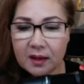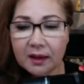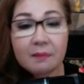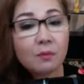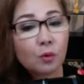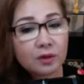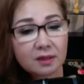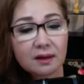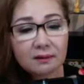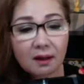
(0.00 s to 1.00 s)
Cái mùi
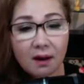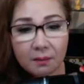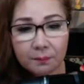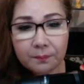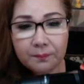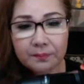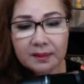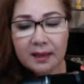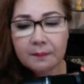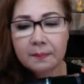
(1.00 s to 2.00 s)
rất là thơm
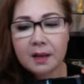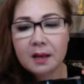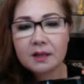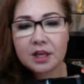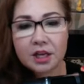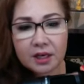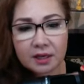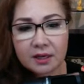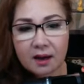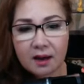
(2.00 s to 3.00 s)
ha. Thì
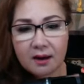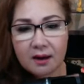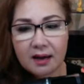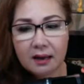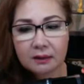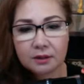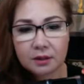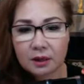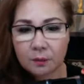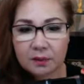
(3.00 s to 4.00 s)
hiện giờ đó là
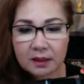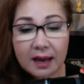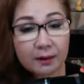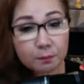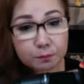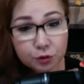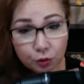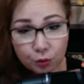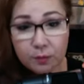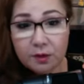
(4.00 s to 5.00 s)
Ngọc Nhi đang
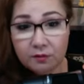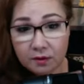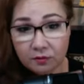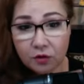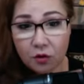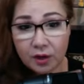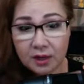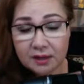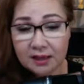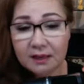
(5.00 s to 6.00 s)
chuẩn bị phân
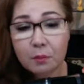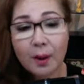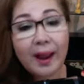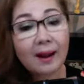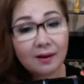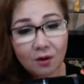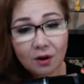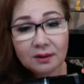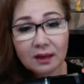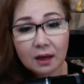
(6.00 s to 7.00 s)
phối, chắc một hai ngày nữa
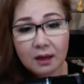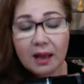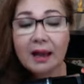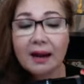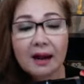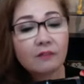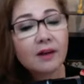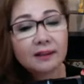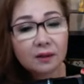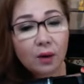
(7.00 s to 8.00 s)
có tới, đã
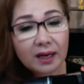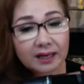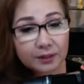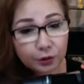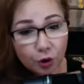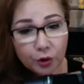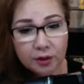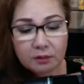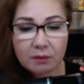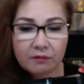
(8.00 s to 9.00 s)
về tới Hoa Kỳ
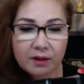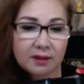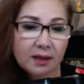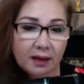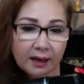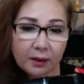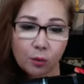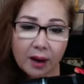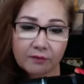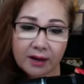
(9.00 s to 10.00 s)
rồi, nhưng mà phải chờ hải
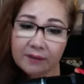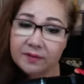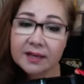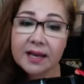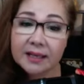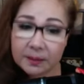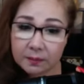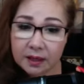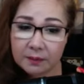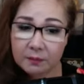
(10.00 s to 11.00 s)
quan và ép đê a kiểm
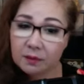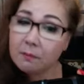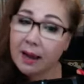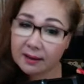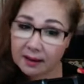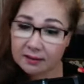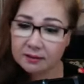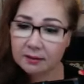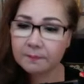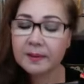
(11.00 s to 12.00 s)
nghiệm mới bán ra được.